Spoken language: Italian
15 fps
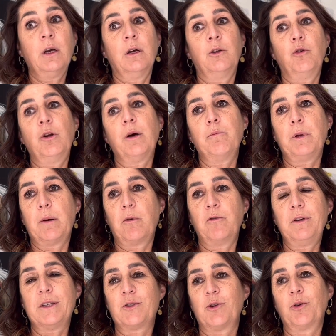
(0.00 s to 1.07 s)
noi l'abbiamo
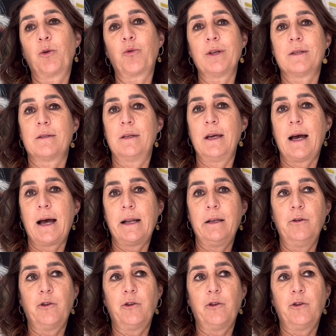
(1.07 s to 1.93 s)
visto in questi anni,